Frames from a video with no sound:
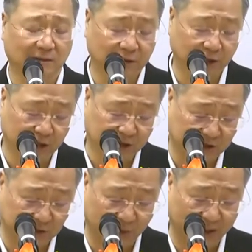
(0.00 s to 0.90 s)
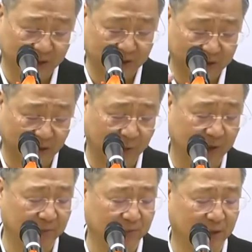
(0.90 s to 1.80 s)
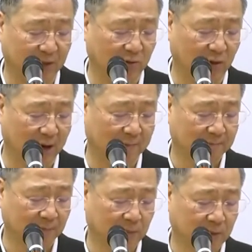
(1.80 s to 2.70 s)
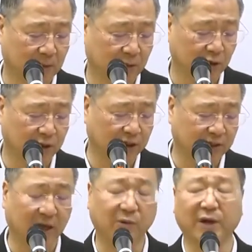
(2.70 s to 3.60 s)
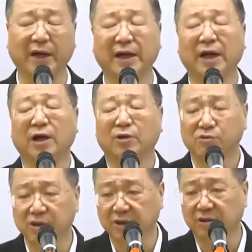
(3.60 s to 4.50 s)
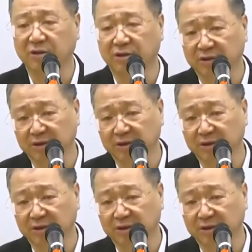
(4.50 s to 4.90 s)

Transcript: 你的思维才会变化，所以才会运